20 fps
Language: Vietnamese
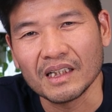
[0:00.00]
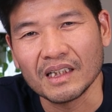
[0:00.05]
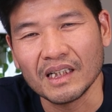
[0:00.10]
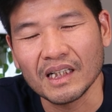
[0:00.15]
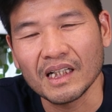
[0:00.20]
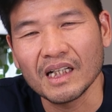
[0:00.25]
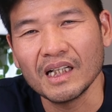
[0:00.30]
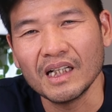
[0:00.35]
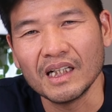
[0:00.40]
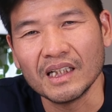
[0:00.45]

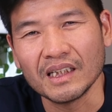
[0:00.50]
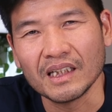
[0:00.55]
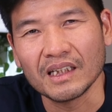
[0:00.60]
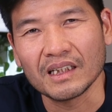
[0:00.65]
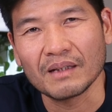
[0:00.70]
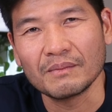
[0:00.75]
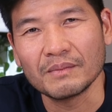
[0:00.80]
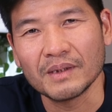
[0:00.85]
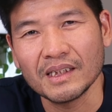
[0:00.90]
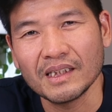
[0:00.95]
những cái người nhỉ,
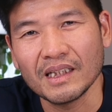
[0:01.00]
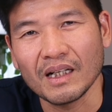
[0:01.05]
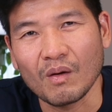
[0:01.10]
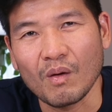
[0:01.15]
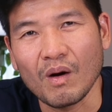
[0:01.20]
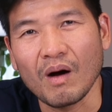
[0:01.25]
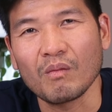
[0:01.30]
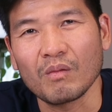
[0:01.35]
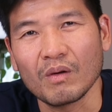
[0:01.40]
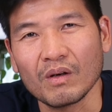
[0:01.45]
thậm chí nhà
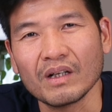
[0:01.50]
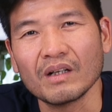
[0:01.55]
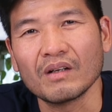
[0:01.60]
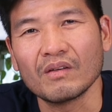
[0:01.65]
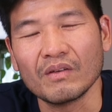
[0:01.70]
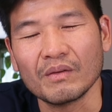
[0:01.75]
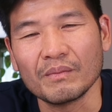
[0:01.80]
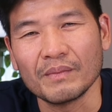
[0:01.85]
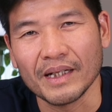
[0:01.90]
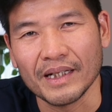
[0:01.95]
khoa học cũng
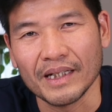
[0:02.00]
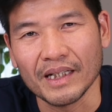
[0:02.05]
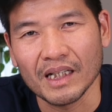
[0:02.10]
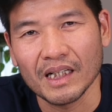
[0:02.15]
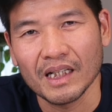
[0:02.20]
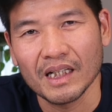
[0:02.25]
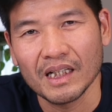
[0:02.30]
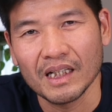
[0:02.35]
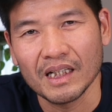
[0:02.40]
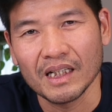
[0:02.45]
không phân biệt được.
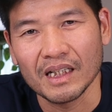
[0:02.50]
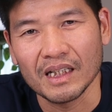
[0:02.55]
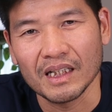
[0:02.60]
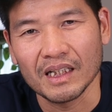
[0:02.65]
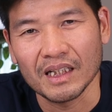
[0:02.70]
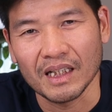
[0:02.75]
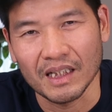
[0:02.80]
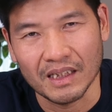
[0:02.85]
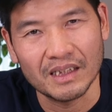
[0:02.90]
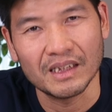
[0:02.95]

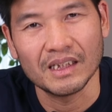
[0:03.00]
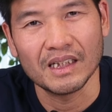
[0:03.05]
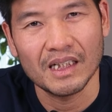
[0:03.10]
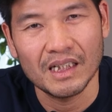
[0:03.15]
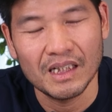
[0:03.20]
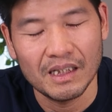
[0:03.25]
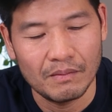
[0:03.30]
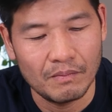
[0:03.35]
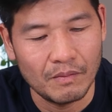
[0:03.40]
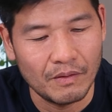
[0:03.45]
Thật sự
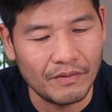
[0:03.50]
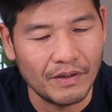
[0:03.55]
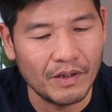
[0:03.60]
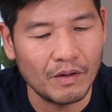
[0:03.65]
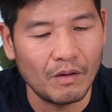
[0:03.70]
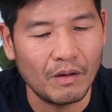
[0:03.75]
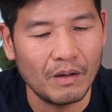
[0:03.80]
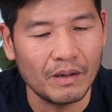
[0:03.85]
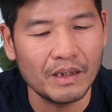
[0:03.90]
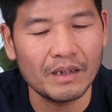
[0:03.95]
đấy, bởi vì
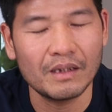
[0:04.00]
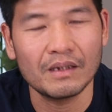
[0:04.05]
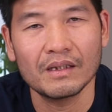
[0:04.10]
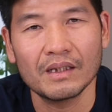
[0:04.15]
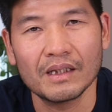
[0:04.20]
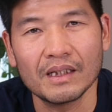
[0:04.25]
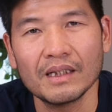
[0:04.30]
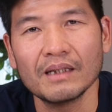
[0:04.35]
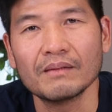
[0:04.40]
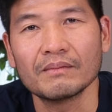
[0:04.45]
họ ít
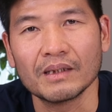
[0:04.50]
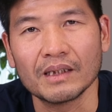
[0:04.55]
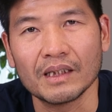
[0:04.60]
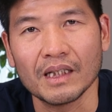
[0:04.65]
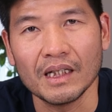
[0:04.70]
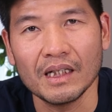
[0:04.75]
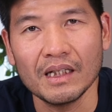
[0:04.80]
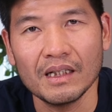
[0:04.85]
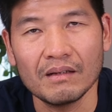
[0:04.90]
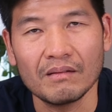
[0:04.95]
kinh nghiệm thực
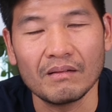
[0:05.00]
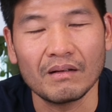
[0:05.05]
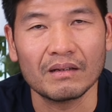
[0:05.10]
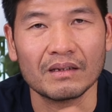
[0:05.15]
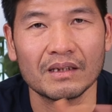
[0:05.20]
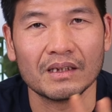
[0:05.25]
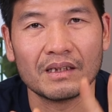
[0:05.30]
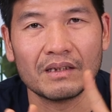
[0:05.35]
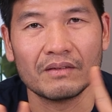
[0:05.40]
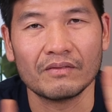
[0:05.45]
tế,
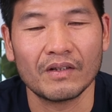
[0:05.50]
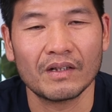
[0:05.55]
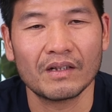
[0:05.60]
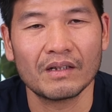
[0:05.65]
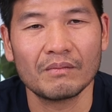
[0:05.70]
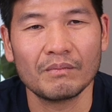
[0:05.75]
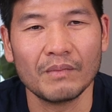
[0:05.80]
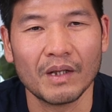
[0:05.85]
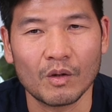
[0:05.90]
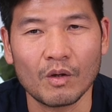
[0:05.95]
họ chỉ
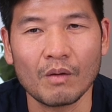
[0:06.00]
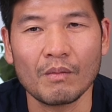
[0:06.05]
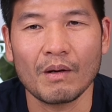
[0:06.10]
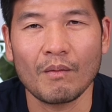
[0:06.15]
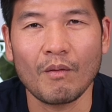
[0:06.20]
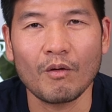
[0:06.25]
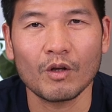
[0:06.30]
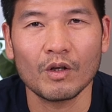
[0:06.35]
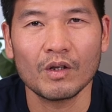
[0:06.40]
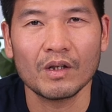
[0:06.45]
phân biệt qua
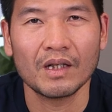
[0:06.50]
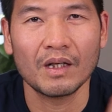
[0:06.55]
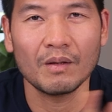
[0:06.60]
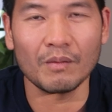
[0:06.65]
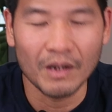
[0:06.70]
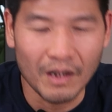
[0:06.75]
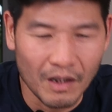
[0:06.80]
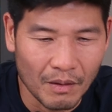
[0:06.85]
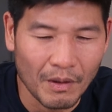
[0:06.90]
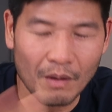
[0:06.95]
máy móc thôi.
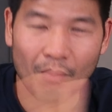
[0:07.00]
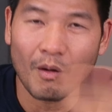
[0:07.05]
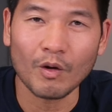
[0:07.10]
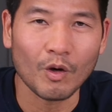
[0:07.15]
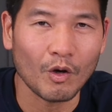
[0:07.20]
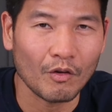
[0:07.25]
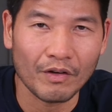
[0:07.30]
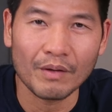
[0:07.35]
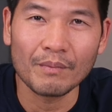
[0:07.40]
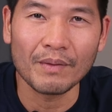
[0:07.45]
Nếu mà đưa máy
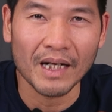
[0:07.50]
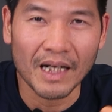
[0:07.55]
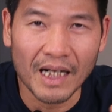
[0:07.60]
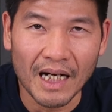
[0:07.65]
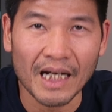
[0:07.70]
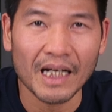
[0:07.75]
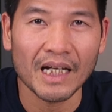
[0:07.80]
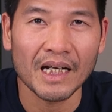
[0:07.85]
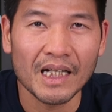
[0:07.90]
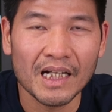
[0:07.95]
móc họ phân biệt được
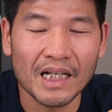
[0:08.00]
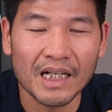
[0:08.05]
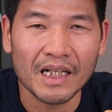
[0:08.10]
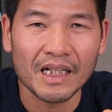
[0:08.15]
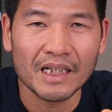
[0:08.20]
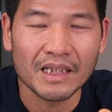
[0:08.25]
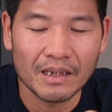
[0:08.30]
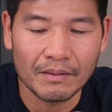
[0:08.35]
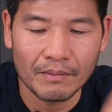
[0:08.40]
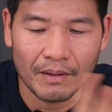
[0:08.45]
ngay,
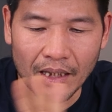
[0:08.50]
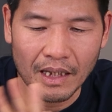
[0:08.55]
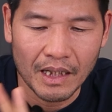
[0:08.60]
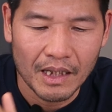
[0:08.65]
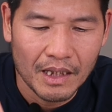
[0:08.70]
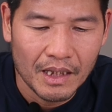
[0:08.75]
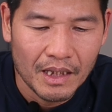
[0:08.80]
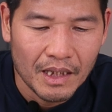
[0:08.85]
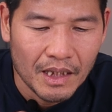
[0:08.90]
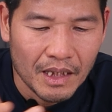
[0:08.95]
nhưng mà
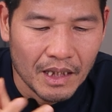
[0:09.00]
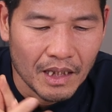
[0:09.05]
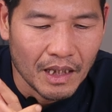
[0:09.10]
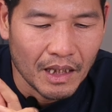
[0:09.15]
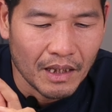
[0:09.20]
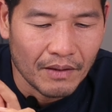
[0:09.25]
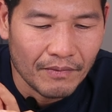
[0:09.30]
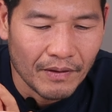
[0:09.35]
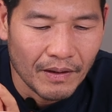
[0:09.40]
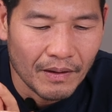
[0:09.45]

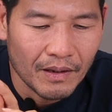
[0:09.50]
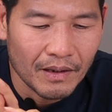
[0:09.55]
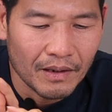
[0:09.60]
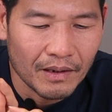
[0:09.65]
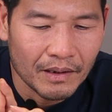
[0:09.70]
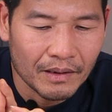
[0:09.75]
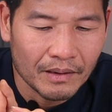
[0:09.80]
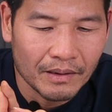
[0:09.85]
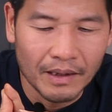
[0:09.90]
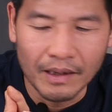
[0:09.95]
à,
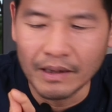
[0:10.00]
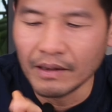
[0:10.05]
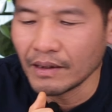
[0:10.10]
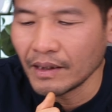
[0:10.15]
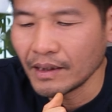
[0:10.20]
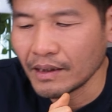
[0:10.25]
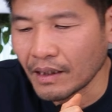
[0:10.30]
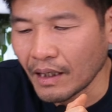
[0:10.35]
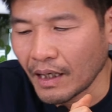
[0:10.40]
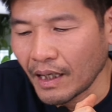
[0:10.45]
về nhìn
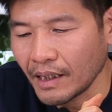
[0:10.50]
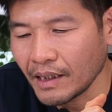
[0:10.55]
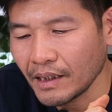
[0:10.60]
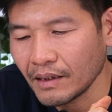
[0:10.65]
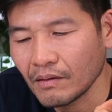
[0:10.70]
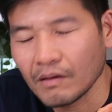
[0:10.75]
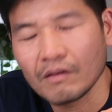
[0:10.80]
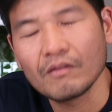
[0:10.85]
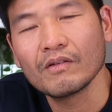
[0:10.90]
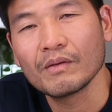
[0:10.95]
hình thái thì
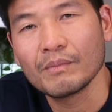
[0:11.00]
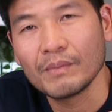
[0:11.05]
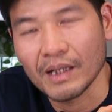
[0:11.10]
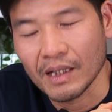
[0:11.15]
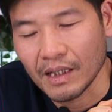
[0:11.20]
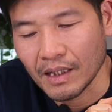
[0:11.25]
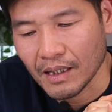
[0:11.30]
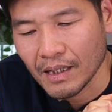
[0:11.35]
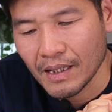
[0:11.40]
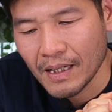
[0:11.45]
họ không phân
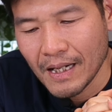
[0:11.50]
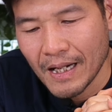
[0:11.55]
biệt được.